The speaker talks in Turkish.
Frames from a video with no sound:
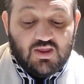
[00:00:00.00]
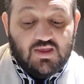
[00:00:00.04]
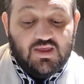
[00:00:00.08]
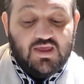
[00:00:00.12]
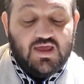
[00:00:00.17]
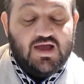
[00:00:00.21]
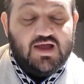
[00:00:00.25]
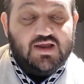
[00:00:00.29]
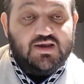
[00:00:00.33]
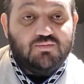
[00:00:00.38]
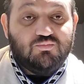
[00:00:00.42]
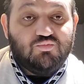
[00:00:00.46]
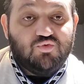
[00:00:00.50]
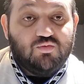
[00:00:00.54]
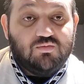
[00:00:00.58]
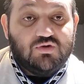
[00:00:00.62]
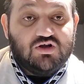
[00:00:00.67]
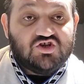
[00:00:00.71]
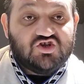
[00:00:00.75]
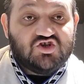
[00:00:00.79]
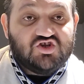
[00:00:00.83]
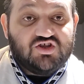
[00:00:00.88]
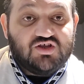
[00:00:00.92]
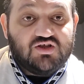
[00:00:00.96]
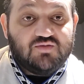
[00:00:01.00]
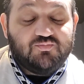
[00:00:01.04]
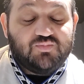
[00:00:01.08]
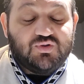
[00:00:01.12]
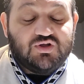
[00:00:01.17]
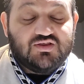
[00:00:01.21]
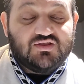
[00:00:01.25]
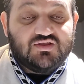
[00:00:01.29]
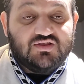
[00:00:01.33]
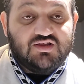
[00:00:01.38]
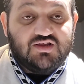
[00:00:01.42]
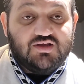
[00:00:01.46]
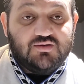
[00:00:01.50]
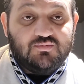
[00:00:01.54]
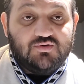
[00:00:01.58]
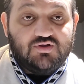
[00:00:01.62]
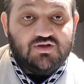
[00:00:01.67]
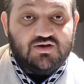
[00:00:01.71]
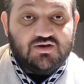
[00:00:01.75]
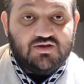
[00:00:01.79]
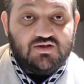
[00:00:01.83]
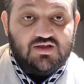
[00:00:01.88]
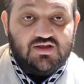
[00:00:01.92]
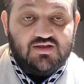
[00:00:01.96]
Yani bu maçta
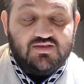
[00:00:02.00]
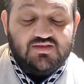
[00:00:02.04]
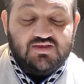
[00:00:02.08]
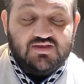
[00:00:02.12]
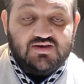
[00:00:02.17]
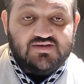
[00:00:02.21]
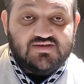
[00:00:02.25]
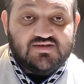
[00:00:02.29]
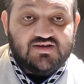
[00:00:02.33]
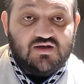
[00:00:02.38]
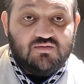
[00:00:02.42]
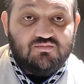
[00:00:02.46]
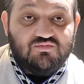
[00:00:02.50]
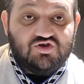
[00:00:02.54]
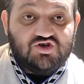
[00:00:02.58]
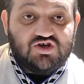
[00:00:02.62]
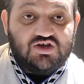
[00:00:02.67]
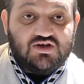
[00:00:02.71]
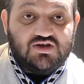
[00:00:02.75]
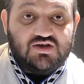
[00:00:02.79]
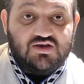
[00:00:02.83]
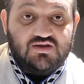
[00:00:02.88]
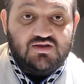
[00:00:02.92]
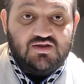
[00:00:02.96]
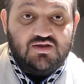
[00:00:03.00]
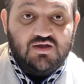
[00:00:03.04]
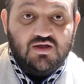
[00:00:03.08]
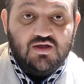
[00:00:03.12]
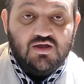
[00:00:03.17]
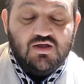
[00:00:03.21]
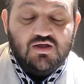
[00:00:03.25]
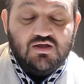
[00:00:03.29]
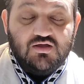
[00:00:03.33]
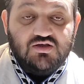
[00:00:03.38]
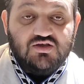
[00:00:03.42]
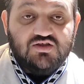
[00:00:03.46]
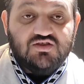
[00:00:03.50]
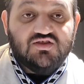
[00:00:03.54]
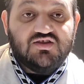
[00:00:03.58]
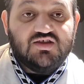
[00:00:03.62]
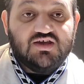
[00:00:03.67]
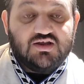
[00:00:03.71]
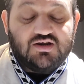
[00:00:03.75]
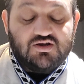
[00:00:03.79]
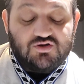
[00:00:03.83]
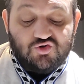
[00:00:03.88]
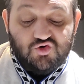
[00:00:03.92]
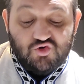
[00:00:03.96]
patlayabilir. Enteresan bir şekilde
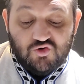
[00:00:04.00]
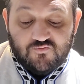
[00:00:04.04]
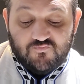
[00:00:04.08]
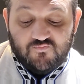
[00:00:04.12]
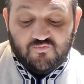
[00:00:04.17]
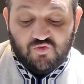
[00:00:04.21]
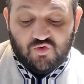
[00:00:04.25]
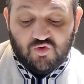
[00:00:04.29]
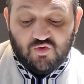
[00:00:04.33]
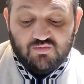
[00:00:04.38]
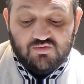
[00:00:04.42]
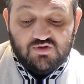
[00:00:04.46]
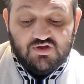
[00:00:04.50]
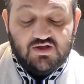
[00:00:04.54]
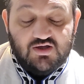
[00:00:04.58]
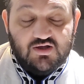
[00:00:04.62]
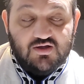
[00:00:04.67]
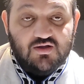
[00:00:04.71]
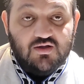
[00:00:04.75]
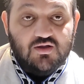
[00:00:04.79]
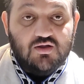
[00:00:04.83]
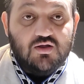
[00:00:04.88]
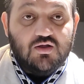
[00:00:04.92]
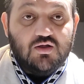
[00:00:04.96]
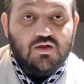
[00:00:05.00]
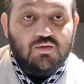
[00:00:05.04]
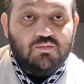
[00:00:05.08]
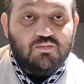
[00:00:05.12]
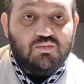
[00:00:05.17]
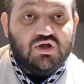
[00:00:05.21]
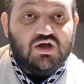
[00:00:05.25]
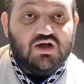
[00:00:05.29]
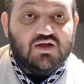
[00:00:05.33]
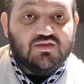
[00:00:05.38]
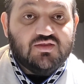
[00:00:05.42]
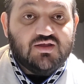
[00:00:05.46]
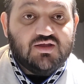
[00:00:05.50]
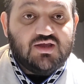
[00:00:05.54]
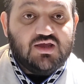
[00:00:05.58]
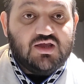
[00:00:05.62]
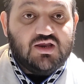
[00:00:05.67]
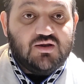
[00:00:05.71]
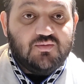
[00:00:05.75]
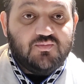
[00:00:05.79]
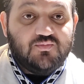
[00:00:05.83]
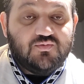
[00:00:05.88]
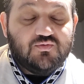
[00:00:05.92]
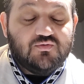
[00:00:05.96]
Indiana çok formda ya. Bir anda
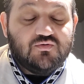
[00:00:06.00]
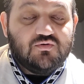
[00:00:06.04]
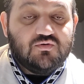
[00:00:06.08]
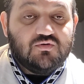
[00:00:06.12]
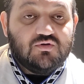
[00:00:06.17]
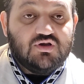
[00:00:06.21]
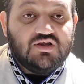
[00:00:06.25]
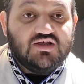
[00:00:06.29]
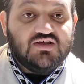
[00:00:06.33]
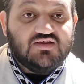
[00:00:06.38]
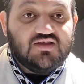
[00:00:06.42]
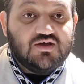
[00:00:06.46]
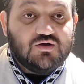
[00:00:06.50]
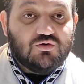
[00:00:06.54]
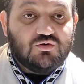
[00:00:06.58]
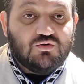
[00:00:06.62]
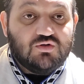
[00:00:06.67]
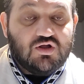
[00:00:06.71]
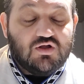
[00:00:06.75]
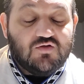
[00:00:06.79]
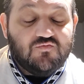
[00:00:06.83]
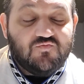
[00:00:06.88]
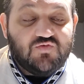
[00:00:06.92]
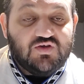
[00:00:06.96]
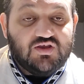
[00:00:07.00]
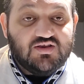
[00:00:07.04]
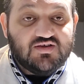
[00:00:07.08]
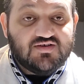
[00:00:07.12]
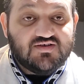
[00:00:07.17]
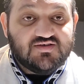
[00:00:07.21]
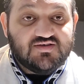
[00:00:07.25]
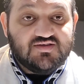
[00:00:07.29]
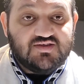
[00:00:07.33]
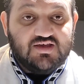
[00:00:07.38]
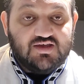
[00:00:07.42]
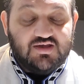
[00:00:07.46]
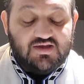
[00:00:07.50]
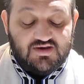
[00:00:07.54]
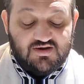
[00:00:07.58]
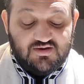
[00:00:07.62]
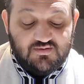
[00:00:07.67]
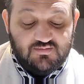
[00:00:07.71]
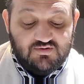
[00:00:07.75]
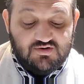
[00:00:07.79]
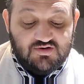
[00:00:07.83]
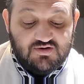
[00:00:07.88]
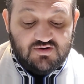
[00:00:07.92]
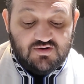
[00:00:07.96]
gelip lider olan Phoenix'i de
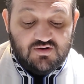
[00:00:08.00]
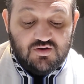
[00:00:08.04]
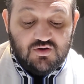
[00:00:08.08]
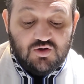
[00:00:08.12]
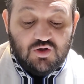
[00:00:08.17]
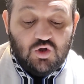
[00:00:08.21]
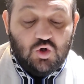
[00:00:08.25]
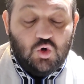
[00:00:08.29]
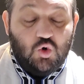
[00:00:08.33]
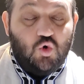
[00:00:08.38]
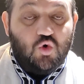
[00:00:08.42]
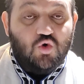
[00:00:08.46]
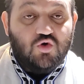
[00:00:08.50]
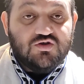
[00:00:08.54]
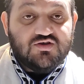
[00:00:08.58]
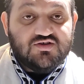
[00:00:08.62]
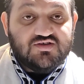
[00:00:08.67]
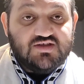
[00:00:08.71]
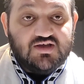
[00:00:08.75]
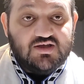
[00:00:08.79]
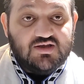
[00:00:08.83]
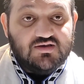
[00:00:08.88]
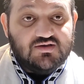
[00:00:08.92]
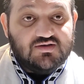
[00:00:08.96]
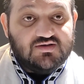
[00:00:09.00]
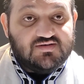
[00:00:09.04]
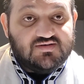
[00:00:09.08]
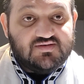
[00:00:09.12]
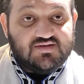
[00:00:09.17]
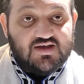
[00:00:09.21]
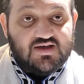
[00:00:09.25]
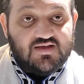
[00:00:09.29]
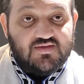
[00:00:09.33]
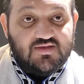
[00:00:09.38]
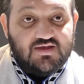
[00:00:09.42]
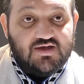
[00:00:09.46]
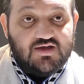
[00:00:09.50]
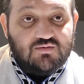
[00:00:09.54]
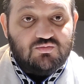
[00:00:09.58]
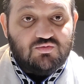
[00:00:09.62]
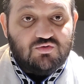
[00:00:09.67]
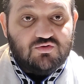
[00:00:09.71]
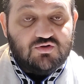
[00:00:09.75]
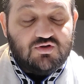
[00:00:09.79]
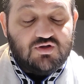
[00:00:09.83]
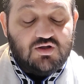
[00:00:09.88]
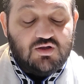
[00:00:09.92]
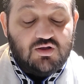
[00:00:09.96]
yenebilir. O yüzden isteyenler
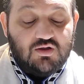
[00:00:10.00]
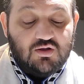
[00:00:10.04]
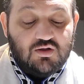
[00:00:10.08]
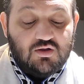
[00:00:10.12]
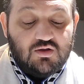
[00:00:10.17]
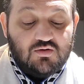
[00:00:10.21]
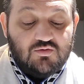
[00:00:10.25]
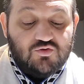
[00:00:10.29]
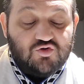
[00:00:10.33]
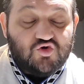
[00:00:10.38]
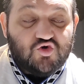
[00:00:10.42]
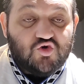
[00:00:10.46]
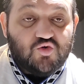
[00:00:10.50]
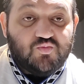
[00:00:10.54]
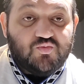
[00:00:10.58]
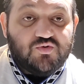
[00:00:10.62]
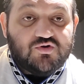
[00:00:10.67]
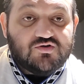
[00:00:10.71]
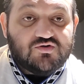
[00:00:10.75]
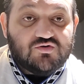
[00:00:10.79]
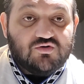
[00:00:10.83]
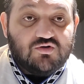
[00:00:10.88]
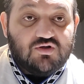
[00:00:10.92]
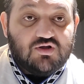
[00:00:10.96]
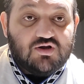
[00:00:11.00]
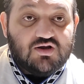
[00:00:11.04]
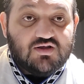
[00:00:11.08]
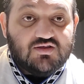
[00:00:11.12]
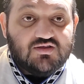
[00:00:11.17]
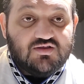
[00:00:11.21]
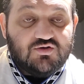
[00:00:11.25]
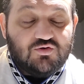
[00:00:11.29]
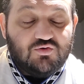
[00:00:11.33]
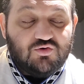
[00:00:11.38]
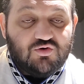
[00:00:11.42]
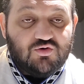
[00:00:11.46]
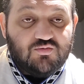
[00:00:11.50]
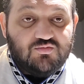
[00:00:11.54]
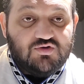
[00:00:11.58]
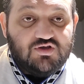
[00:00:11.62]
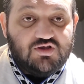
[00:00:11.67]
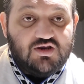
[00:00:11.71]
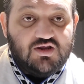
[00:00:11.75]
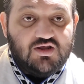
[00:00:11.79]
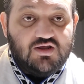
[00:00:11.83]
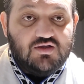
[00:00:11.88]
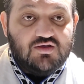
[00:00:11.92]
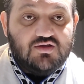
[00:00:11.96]
burada sürpriz olarak diyorum
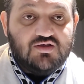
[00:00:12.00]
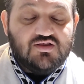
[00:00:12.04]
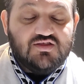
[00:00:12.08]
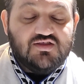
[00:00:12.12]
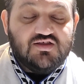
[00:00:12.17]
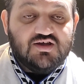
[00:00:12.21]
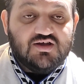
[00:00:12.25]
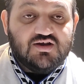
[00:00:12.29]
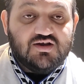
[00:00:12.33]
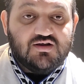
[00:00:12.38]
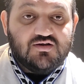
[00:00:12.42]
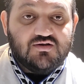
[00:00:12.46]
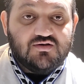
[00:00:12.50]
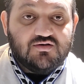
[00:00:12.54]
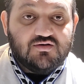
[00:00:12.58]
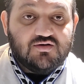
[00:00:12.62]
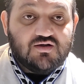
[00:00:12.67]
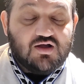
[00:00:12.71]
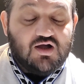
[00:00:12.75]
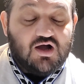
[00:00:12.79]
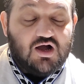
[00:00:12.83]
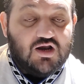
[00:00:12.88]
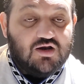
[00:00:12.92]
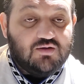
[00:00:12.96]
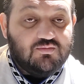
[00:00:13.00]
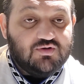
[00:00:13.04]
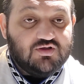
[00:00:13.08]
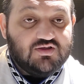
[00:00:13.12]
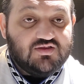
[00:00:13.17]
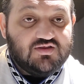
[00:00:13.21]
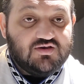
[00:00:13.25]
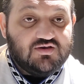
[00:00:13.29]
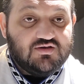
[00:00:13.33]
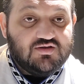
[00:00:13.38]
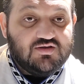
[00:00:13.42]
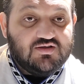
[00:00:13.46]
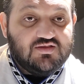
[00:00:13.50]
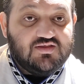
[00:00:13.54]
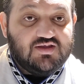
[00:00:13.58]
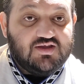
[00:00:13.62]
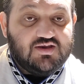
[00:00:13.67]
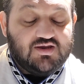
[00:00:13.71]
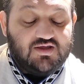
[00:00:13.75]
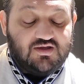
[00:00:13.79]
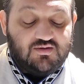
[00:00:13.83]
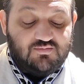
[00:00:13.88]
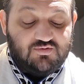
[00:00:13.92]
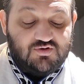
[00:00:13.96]
yine Indiana'nın galibiyetini de
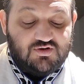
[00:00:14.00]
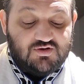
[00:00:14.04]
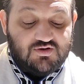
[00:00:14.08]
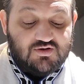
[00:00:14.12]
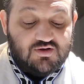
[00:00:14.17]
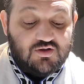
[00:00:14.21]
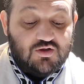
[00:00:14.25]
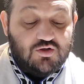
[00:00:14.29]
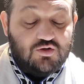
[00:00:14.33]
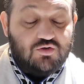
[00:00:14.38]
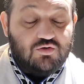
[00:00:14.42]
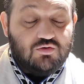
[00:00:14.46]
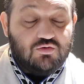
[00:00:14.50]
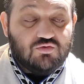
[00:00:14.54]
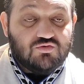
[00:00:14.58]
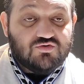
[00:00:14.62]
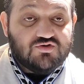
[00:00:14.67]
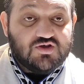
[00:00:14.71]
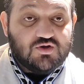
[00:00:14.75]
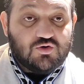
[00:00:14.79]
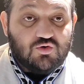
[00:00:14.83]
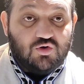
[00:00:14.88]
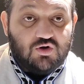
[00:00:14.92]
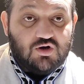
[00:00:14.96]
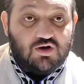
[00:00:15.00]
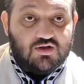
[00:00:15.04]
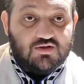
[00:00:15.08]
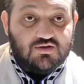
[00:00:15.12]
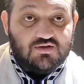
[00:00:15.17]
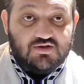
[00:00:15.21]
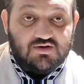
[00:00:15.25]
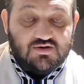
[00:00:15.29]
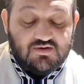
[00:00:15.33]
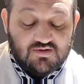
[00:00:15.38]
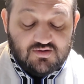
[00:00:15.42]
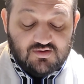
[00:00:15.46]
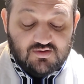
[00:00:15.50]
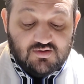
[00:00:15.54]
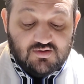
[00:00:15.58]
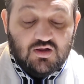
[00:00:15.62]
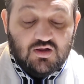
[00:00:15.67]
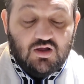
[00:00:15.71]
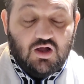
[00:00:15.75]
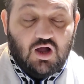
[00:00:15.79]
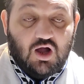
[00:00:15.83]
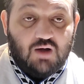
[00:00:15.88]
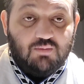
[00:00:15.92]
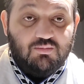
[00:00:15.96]
deneyebilir yüksek oranda.
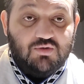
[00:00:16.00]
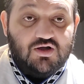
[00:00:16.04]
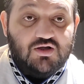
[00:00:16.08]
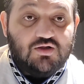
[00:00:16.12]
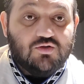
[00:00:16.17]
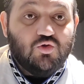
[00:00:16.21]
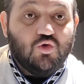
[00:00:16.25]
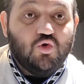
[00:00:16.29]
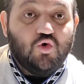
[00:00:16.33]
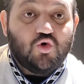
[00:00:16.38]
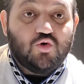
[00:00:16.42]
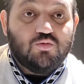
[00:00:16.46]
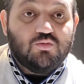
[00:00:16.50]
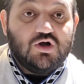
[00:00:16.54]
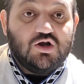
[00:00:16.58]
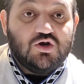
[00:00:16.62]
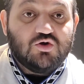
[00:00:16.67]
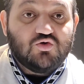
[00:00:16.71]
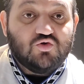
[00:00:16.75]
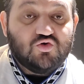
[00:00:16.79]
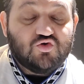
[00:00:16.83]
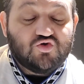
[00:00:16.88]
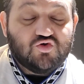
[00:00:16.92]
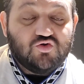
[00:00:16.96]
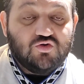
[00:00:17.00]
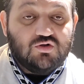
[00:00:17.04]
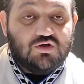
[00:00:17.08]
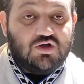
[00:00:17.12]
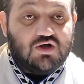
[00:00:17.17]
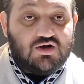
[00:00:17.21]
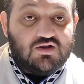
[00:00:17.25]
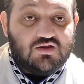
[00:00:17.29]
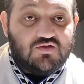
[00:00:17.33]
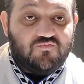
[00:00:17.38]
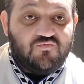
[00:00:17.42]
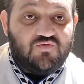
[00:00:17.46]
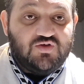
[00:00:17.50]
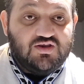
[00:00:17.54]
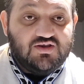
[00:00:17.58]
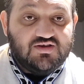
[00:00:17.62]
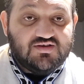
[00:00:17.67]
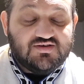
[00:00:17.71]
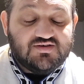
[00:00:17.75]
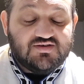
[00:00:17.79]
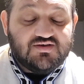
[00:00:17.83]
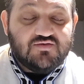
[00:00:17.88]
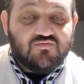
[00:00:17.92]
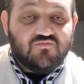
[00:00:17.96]
Ama normal koşullarda
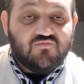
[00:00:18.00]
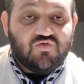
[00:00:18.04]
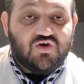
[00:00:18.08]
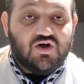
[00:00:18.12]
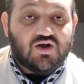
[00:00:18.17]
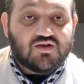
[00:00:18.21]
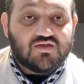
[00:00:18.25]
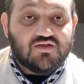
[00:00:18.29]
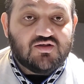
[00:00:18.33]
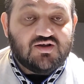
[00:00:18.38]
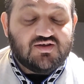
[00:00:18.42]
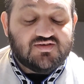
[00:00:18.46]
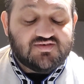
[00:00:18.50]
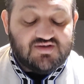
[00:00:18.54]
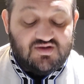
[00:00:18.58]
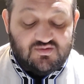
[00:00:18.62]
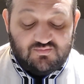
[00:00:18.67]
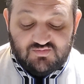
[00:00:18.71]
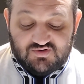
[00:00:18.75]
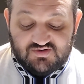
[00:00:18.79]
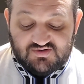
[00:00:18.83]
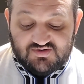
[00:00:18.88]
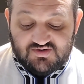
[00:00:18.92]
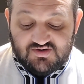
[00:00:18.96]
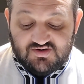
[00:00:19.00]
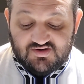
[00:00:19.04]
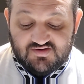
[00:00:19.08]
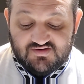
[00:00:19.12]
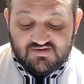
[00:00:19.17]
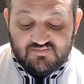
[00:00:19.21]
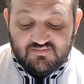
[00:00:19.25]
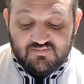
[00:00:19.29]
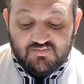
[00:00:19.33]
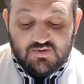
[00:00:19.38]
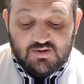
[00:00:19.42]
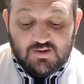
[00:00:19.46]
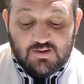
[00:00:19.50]
Phoenix'in farklı kazanması lazım.